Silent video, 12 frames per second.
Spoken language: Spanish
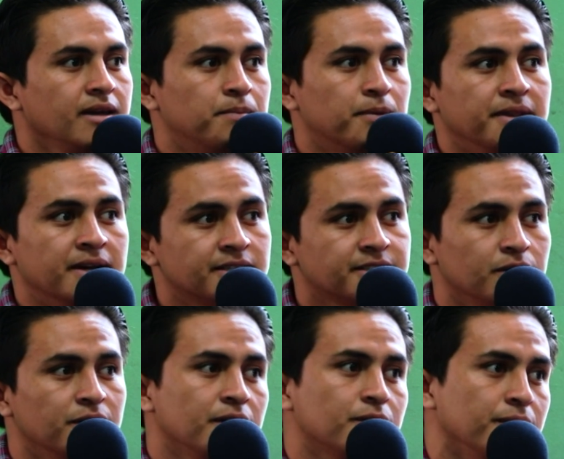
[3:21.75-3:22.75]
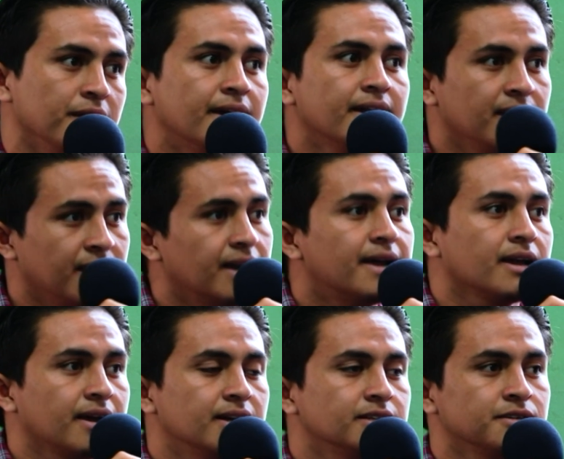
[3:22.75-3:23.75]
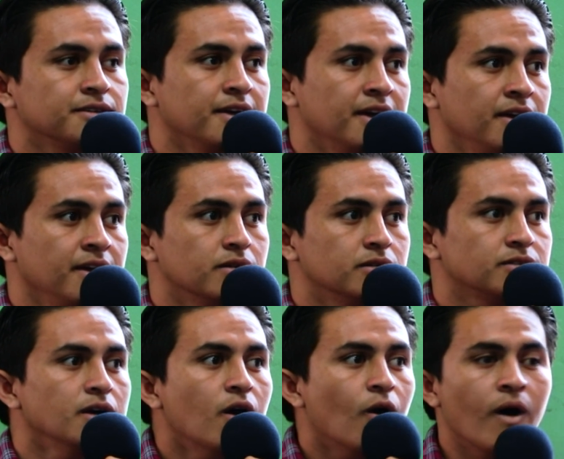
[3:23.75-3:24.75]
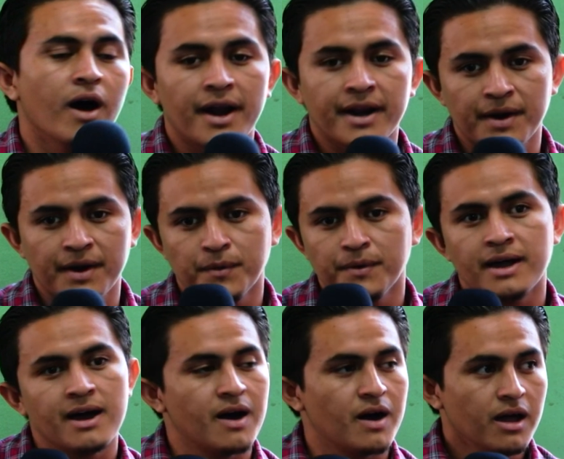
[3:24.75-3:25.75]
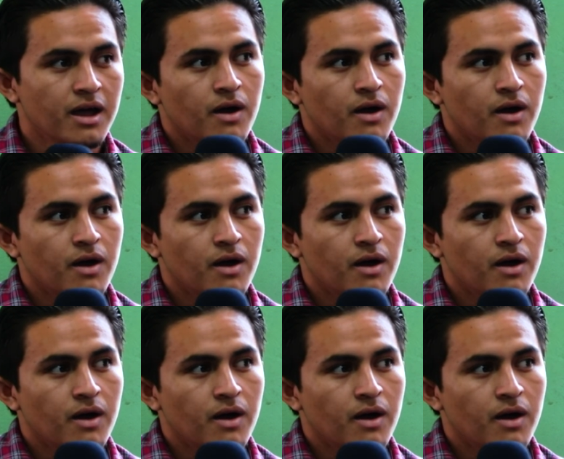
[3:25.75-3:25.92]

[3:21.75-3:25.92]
y ponérselo de collares, es la recreación de ellos, o agarrar, una,